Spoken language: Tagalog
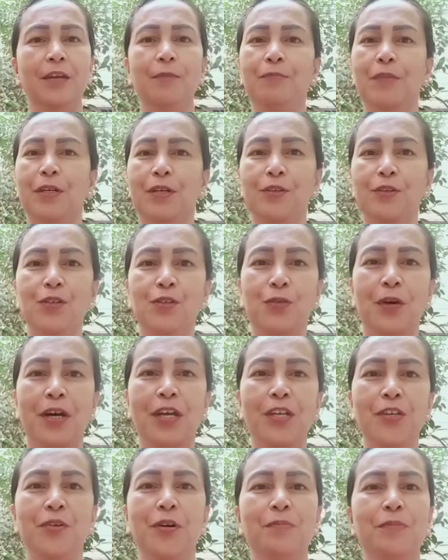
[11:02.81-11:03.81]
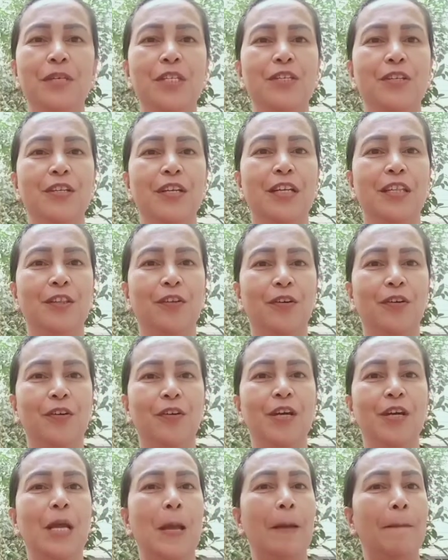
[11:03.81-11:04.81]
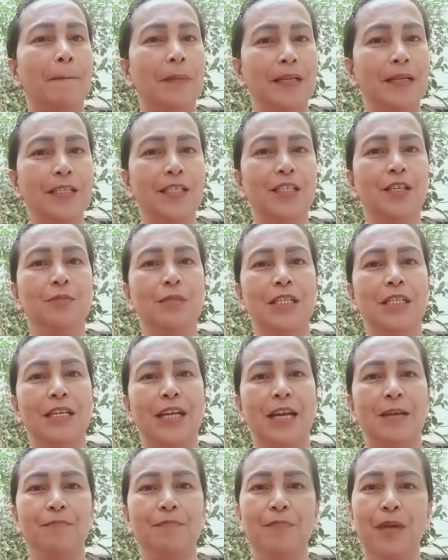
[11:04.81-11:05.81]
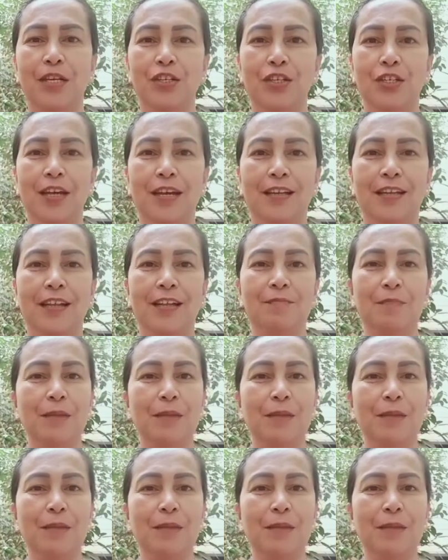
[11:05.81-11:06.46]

If nagustuhan yung video na to, please subscribe my channel